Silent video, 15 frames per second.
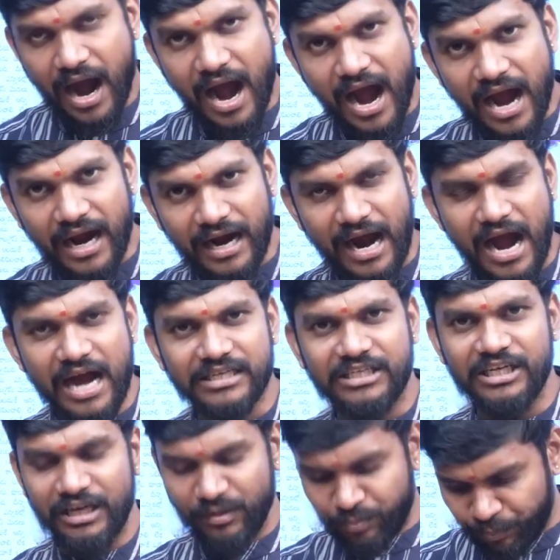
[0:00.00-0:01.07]
ఆ
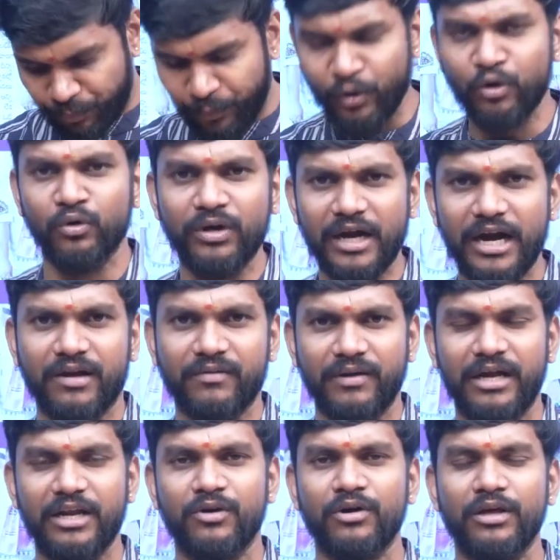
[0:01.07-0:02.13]
కాశీ ఇప్పుడు
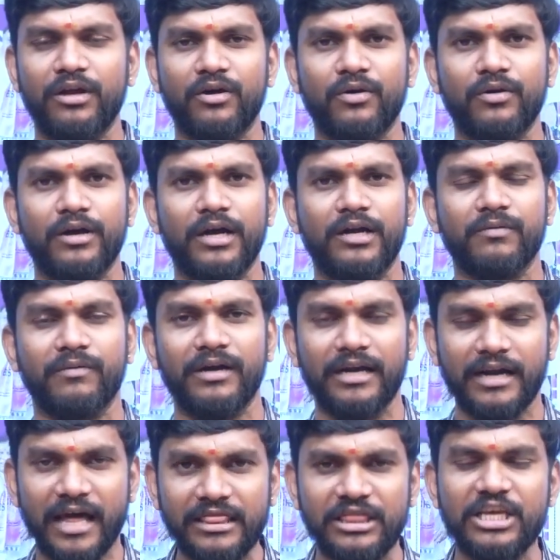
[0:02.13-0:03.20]
ఉన్నటువంటి గుడిలో
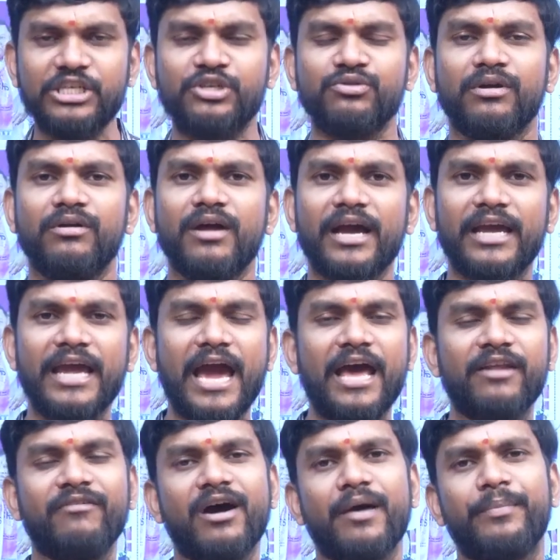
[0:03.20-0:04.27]
ఉన్నటువంటి నందీశ్వరుడు ఆ
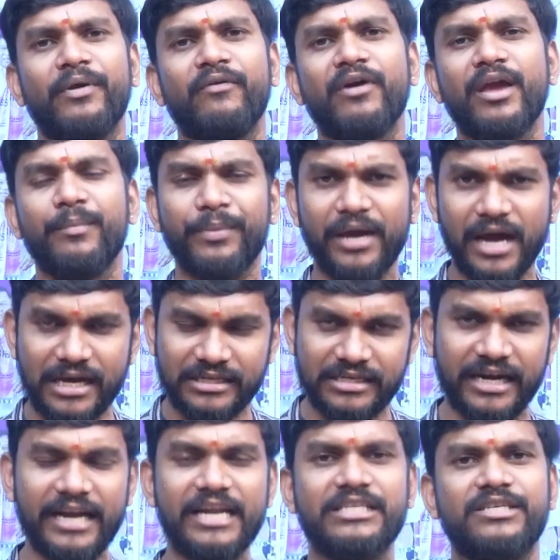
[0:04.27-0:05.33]
జ్ఞానవాపి వైపే
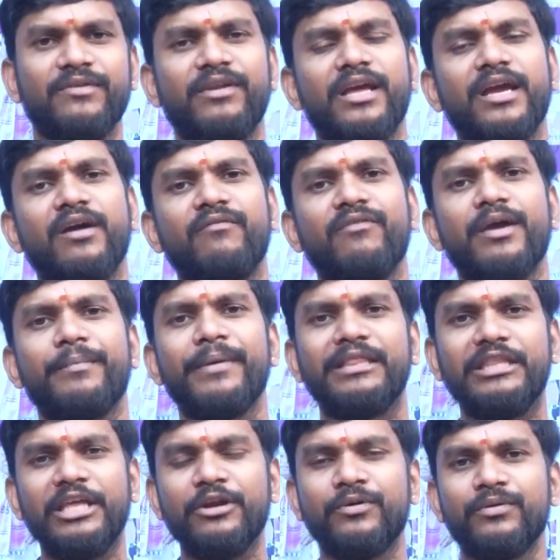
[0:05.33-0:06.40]
అసలైన శివలింగం వైపే
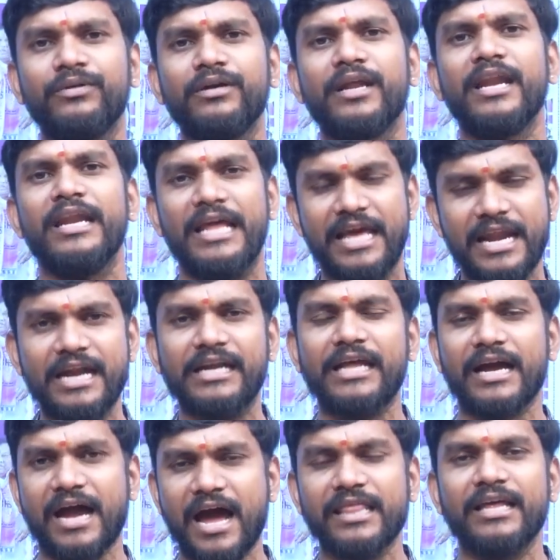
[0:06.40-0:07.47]
తిరిగి ఉంటాడని
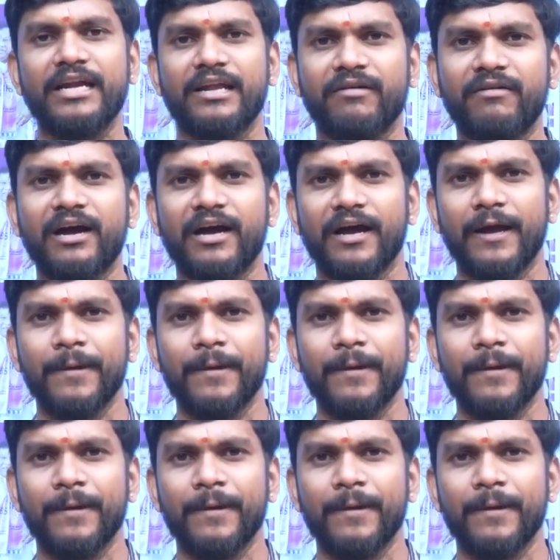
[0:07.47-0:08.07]
నేనంట కాదంటవా